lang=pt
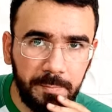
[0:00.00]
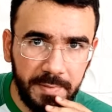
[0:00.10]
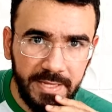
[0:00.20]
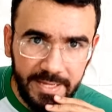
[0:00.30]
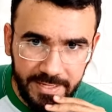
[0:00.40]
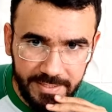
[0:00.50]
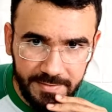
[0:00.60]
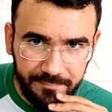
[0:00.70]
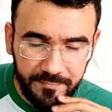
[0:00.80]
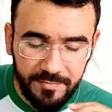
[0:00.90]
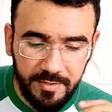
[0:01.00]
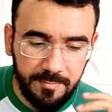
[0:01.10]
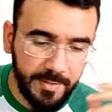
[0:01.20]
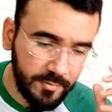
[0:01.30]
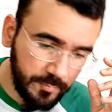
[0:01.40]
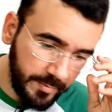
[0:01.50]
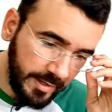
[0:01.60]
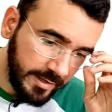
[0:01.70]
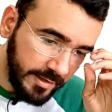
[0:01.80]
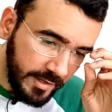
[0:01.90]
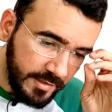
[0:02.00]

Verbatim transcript: PR. Segmento PR.